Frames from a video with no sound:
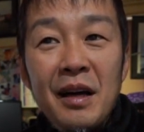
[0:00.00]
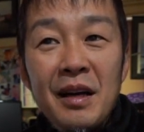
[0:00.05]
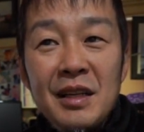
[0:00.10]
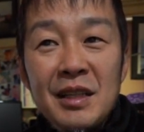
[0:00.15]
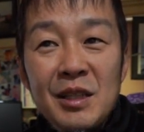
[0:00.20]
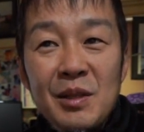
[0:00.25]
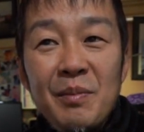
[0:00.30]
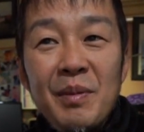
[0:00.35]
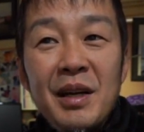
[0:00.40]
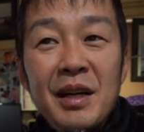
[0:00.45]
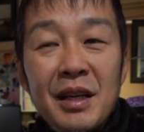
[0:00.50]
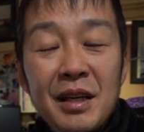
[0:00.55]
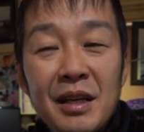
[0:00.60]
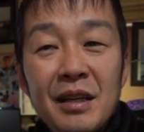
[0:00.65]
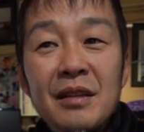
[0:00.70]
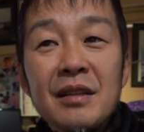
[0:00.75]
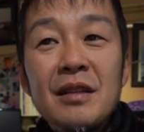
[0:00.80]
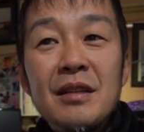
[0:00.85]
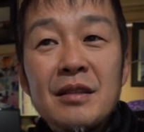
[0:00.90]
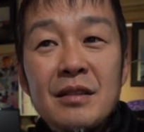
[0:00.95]
島根
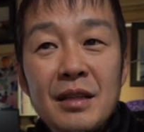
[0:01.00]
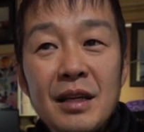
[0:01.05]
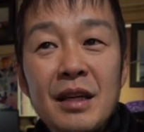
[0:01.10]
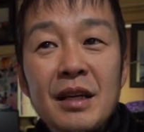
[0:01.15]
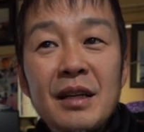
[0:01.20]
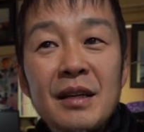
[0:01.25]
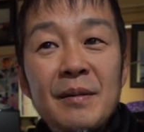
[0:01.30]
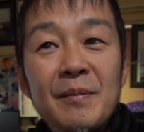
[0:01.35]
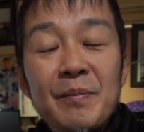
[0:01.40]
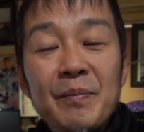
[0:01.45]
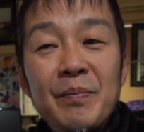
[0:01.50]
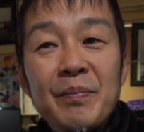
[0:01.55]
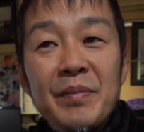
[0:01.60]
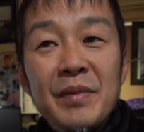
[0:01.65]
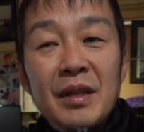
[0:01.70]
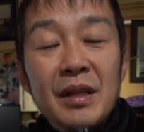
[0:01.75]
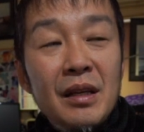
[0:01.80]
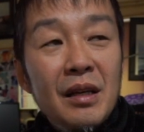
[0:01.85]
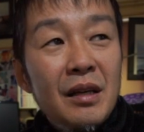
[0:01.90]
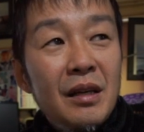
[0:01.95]
県ですね
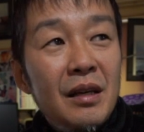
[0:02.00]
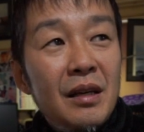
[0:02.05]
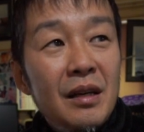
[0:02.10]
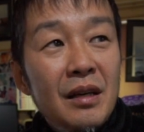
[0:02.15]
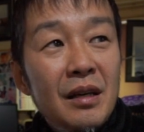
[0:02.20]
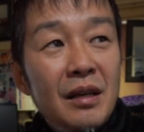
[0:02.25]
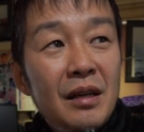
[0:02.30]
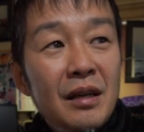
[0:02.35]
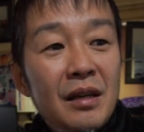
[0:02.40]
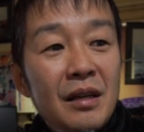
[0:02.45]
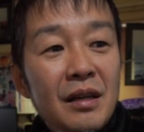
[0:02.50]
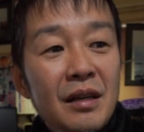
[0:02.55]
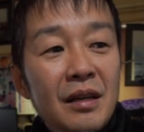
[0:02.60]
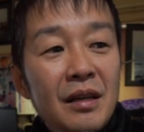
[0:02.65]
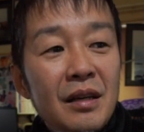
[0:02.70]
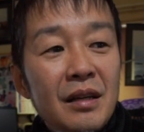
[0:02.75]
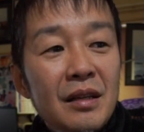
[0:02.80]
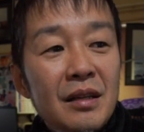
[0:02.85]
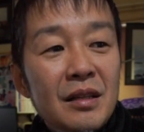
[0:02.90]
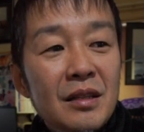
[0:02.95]

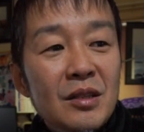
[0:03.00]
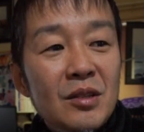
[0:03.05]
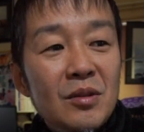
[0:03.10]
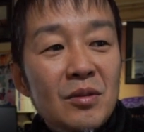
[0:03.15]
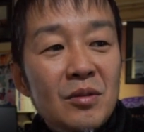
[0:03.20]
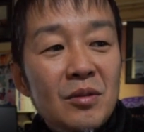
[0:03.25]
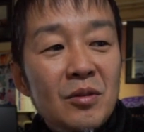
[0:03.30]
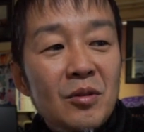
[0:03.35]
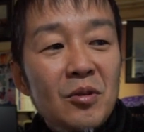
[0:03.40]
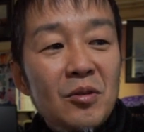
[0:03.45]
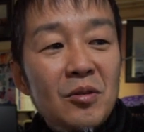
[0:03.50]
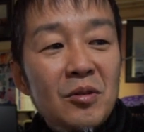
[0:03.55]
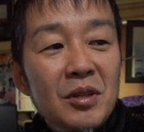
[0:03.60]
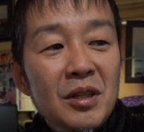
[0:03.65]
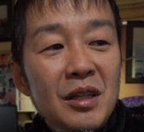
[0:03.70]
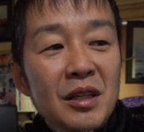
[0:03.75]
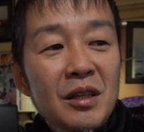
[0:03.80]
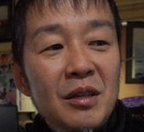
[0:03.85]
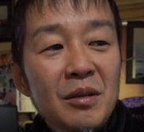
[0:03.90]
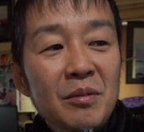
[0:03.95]
でその
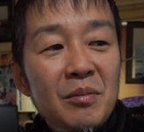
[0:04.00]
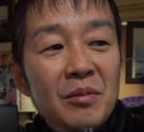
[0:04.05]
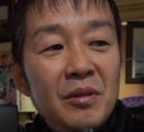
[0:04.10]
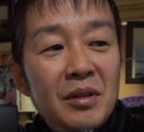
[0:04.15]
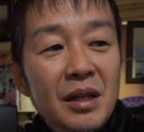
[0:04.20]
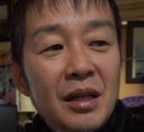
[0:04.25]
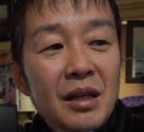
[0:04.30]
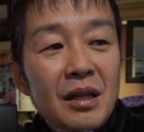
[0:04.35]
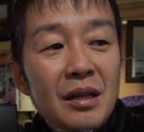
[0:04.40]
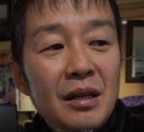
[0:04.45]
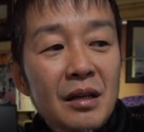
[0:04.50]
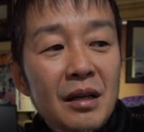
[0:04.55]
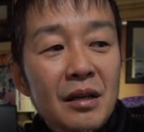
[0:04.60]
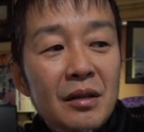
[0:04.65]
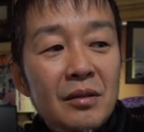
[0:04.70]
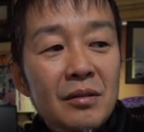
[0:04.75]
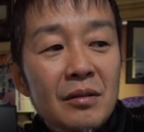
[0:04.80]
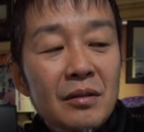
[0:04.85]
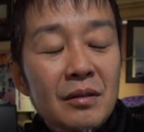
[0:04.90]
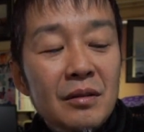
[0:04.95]
コーヒーもねあ
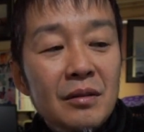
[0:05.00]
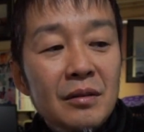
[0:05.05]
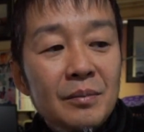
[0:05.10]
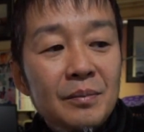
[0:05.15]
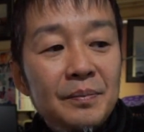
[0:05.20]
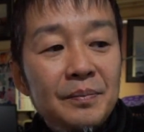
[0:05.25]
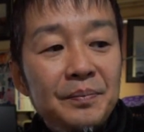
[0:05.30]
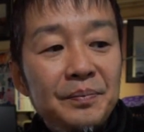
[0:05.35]
の